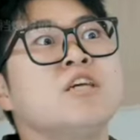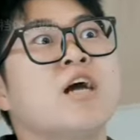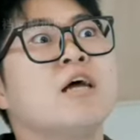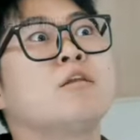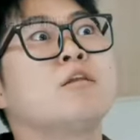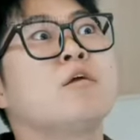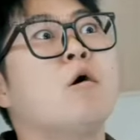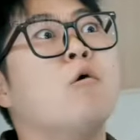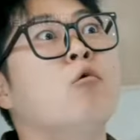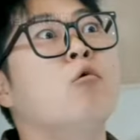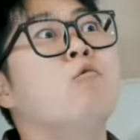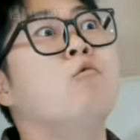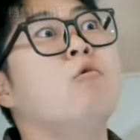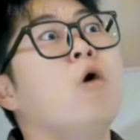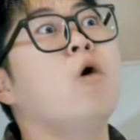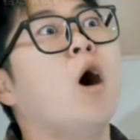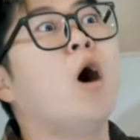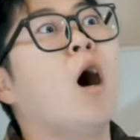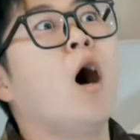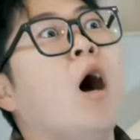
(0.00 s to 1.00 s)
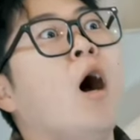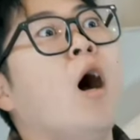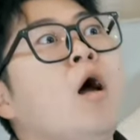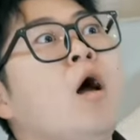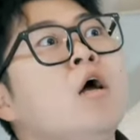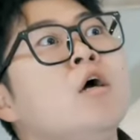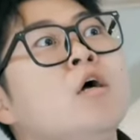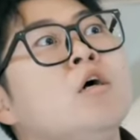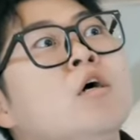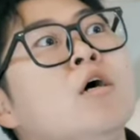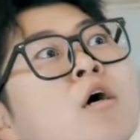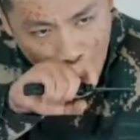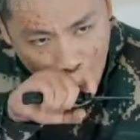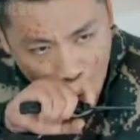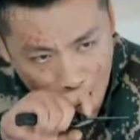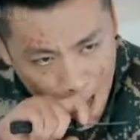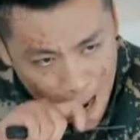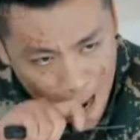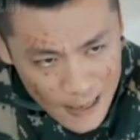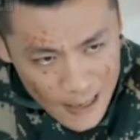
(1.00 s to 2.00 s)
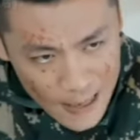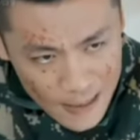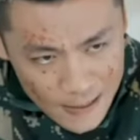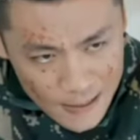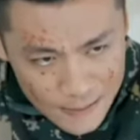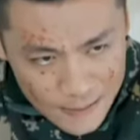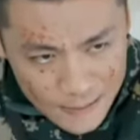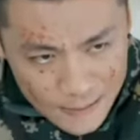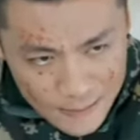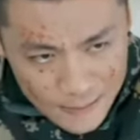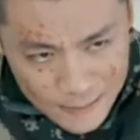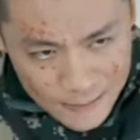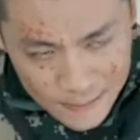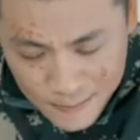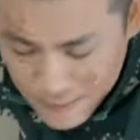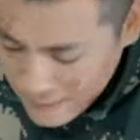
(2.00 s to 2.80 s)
Kamu berani menusukku. Kakekku adalah tokoh